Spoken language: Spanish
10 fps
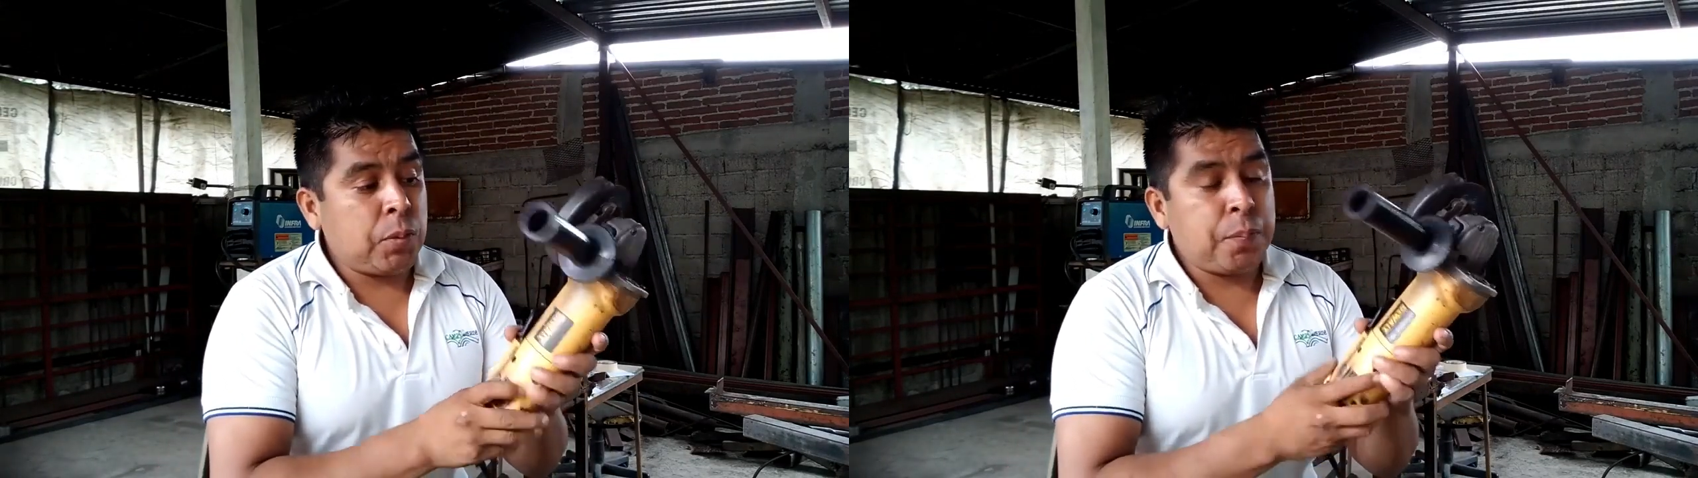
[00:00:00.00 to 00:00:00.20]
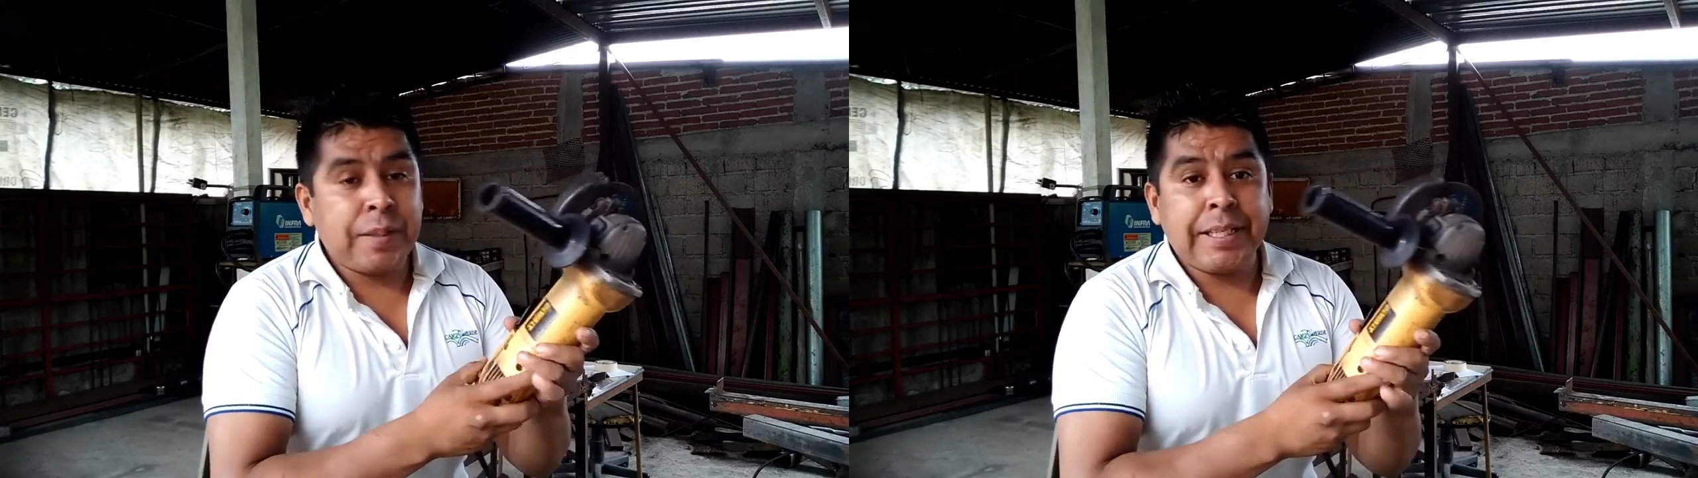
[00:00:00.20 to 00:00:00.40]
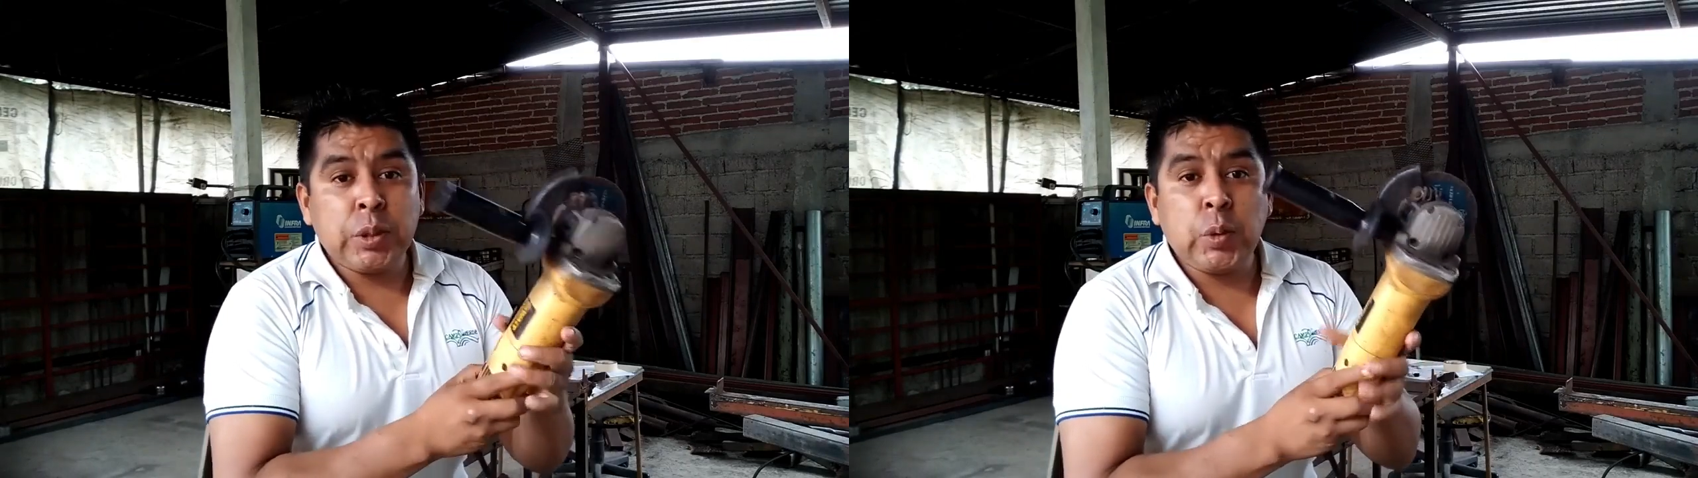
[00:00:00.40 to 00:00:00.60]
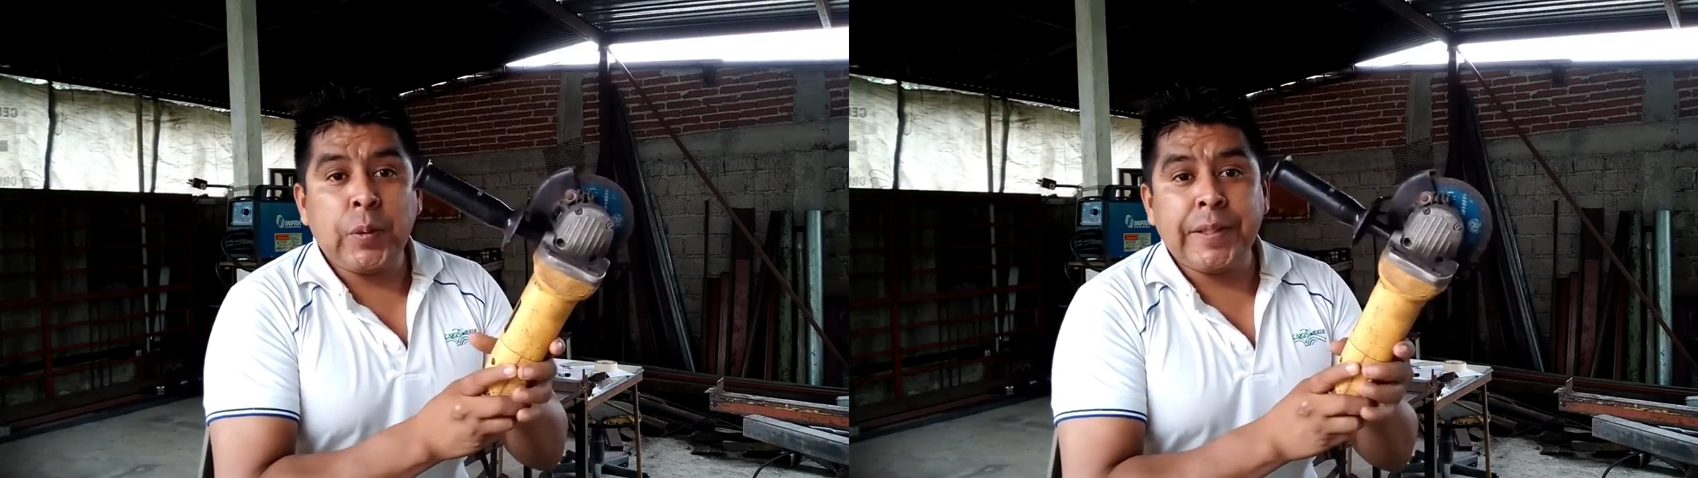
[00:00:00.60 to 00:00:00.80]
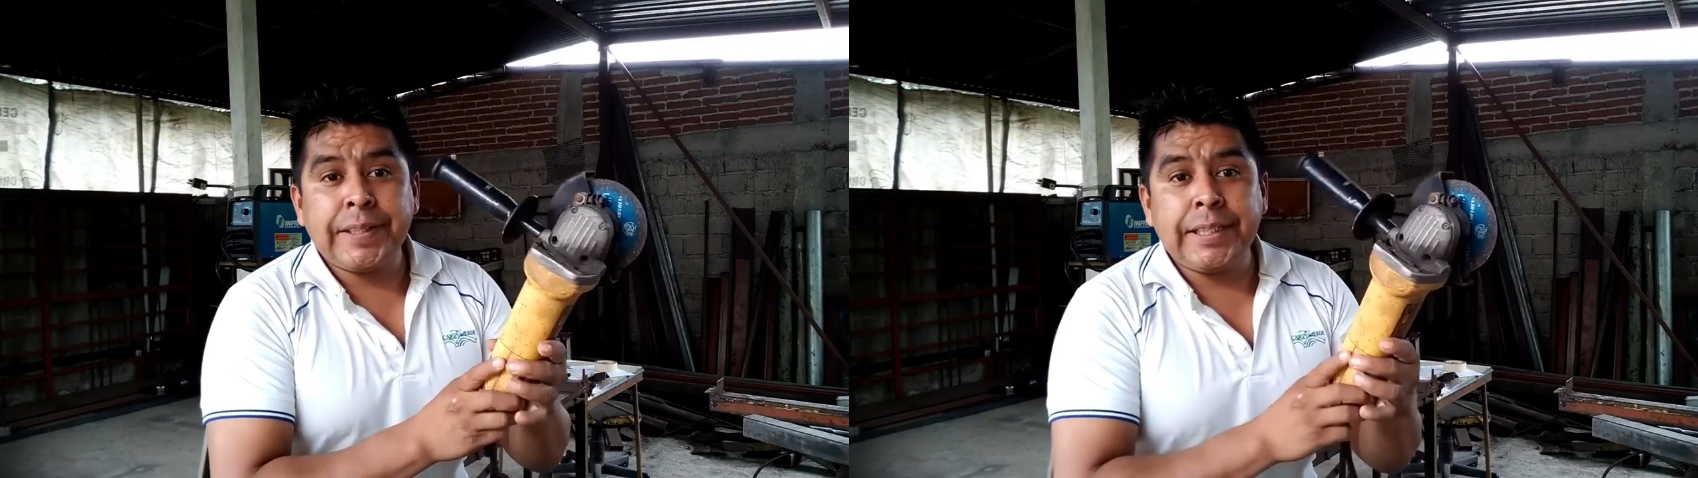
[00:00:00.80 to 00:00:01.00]
comprar
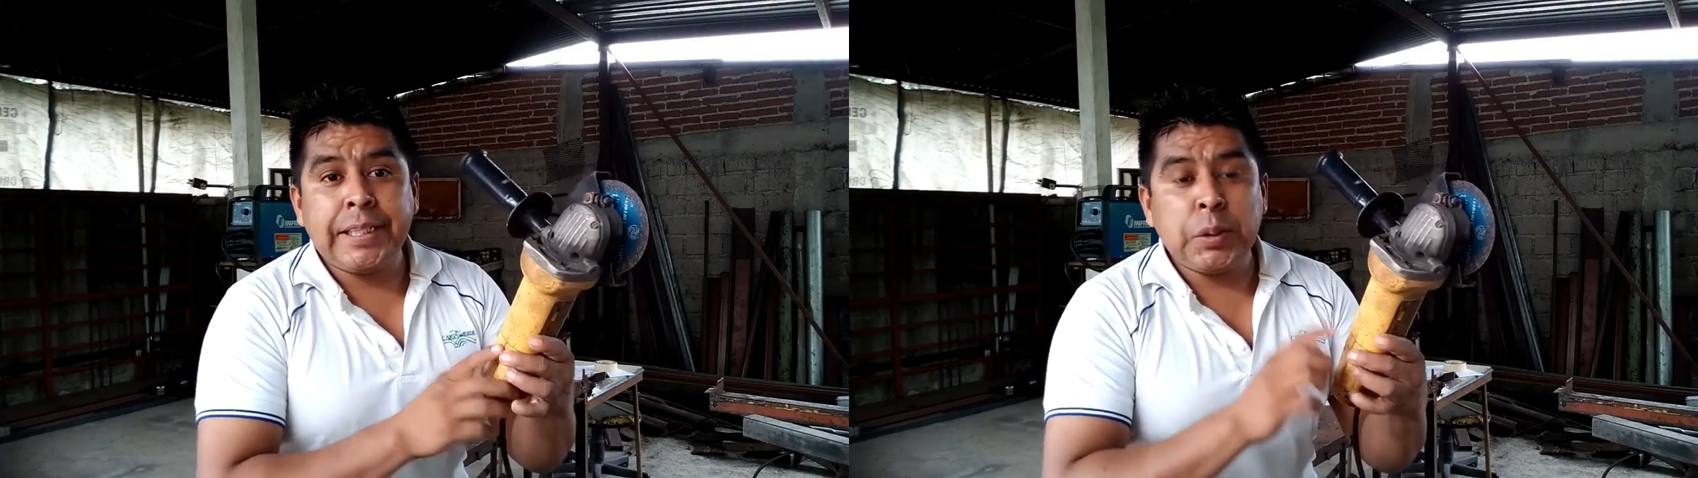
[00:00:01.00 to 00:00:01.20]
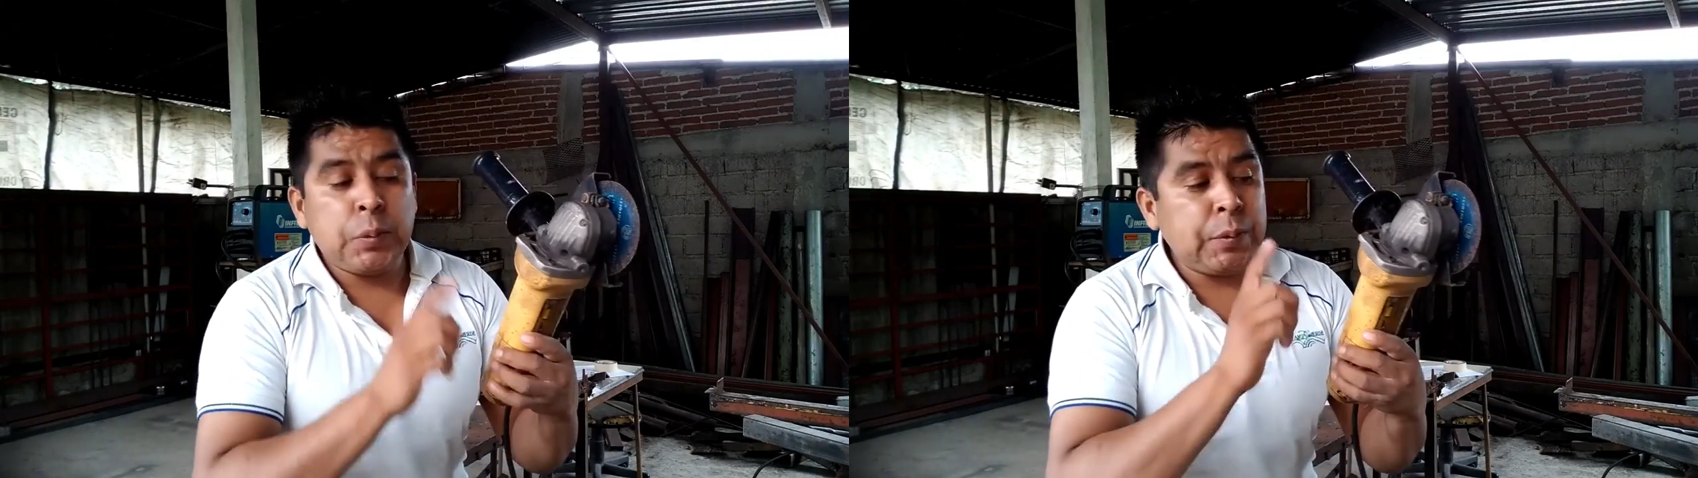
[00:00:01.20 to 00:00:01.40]
o adquirir